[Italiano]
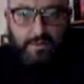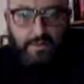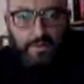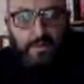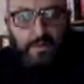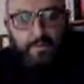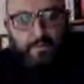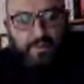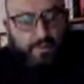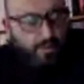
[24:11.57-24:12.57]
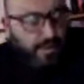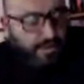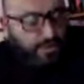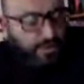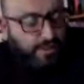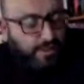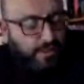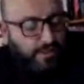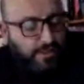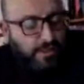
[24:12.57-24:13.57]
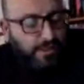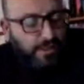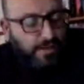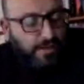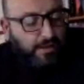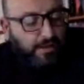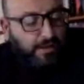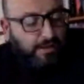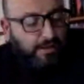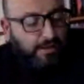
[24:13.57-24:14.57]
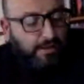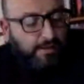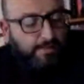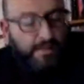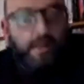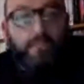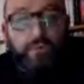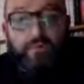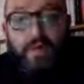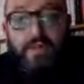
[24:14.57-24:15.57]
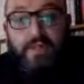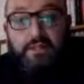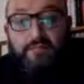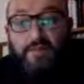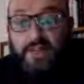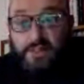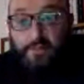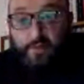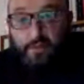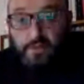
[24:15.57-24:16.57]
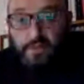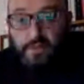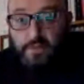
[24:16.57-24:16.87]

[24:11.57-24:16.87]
per poterlo leggere. E, e, appunto è The Invisibles, cioè